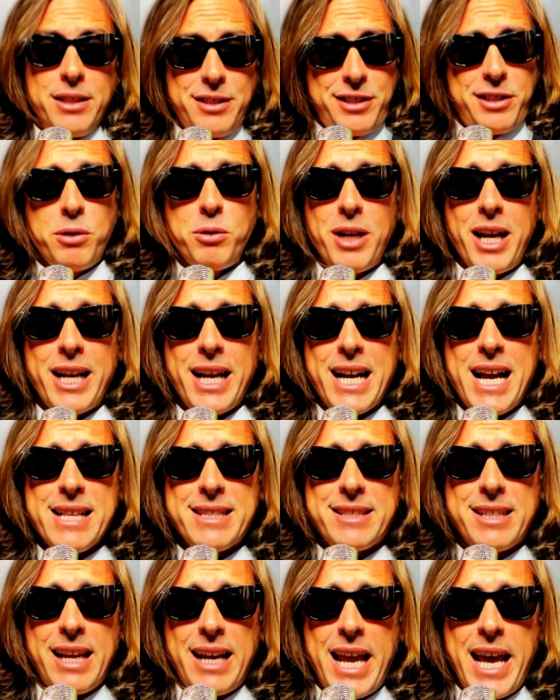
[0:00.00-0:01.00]
Se una
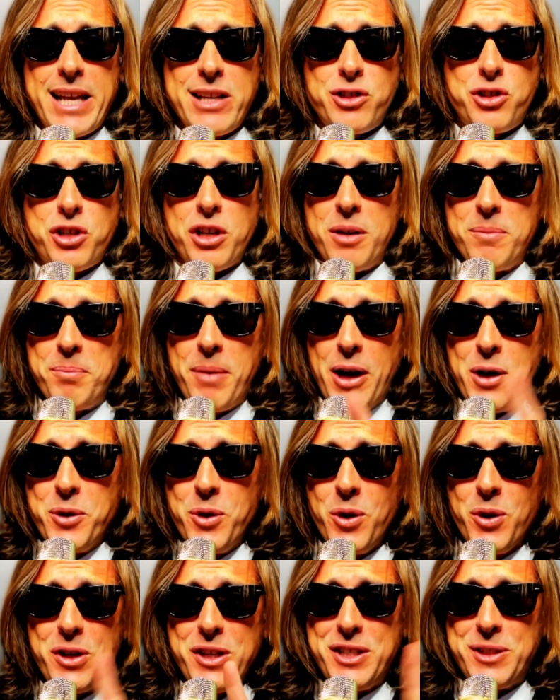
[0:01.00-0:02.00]
ragazza legge ma
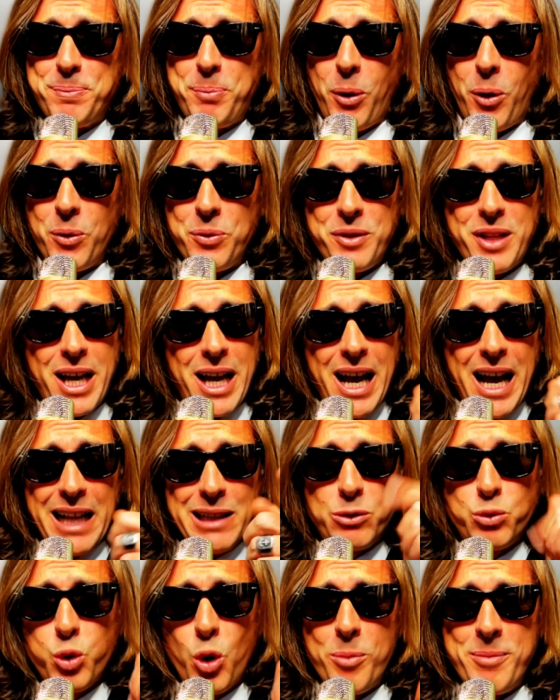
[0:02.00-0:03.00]
non risponde
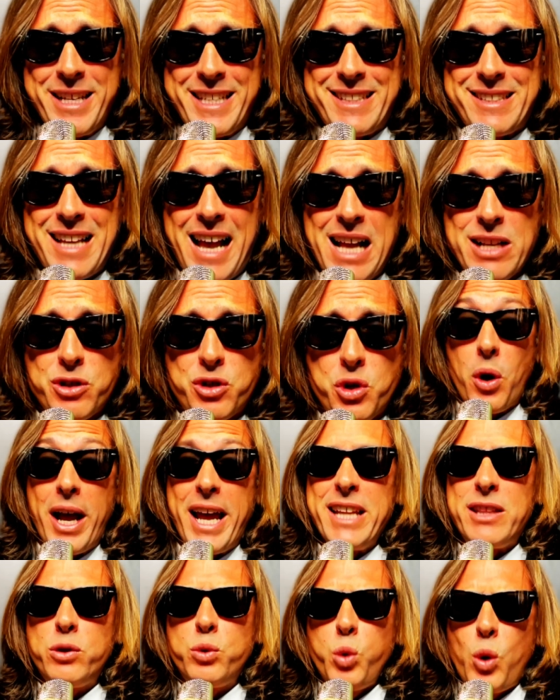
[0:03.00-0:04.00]
al tuo messaggio e tu